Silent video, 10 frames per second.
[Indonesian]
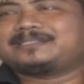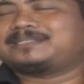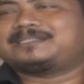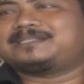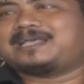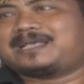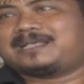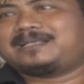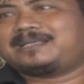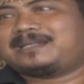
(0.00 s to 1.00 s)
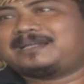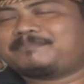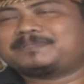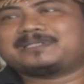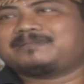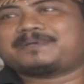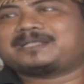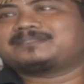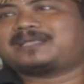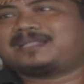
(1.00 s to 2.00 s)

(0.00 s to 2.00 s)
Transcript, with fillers: dan tidak karena tidak bisa dipaksa